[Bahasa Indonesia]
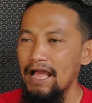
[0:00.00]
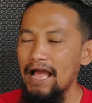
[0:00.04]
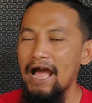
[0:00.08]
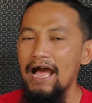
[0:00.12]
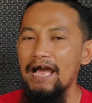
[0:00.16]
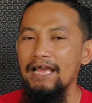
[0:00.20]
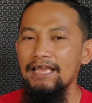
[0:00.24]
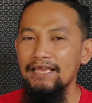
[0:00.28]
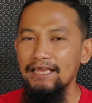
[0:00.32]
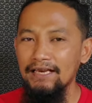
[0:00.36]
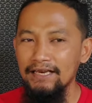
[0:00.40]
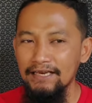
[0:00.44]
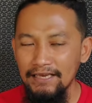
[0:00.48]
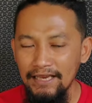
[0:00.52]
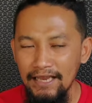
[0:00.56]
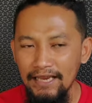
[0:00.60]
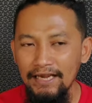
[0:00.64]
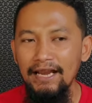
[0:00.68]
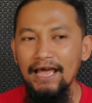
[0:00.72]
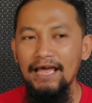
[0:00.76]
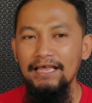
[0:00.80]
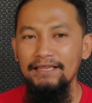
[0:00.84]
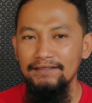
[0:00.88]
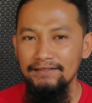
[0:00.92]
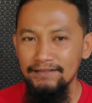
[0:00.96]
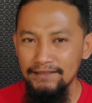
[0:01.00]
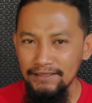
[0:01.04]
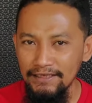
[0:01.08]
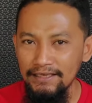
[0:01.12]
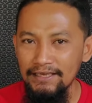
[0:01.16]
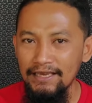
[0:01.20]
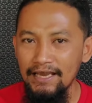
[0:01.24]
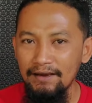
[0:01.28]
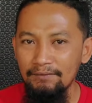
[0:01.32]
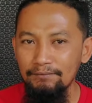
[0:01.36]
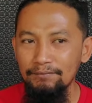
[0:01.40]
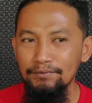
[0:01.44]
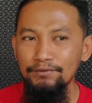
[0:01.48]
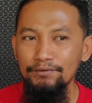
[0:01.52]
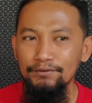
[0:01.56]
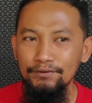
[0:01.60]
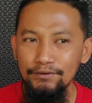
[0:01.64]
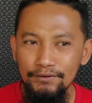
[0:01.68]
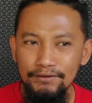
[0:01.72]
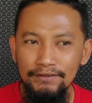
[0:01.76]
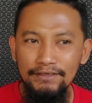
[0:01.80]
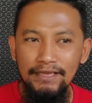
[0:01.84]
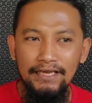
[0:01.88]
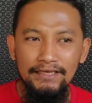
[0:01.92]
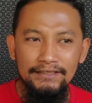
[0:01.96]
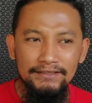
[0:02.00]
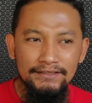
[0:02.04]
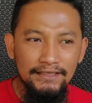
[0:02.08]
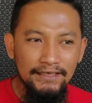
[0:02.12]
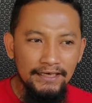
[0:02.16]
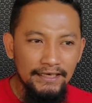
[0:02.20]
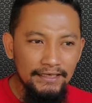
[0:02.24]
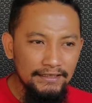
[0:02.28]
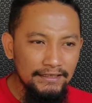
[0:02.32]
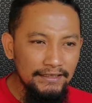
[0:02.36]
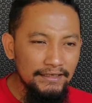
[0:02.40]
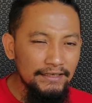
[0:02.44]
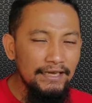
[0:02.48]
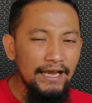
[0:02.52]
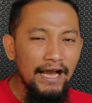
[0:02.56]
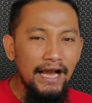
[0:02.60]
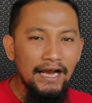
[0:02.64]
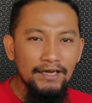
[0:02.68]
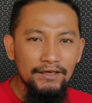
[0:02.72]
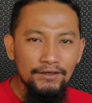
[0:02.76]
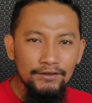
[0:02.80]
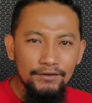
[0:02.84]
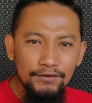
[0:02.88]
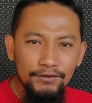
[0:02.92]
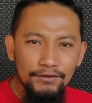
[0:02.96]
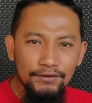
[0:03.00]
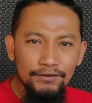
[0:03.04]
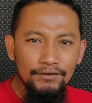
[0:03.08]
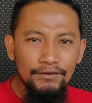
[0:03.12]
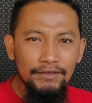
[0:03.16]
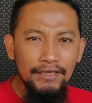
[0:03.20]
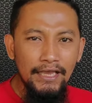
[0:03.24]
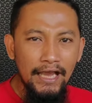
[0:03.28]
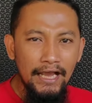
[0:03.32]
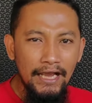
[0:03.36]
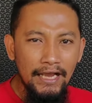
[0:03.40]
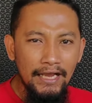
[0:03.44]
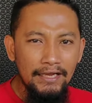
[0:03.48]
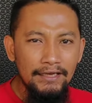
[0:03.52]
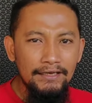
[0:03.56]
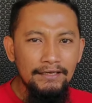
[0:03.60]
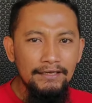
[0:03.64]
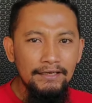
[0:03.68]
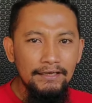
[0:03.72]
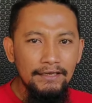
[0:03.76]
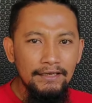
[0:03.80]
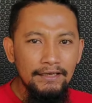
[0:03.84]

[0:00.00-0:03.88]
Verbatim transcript: Akhirnya nanti ya burung yang sering diganggu ya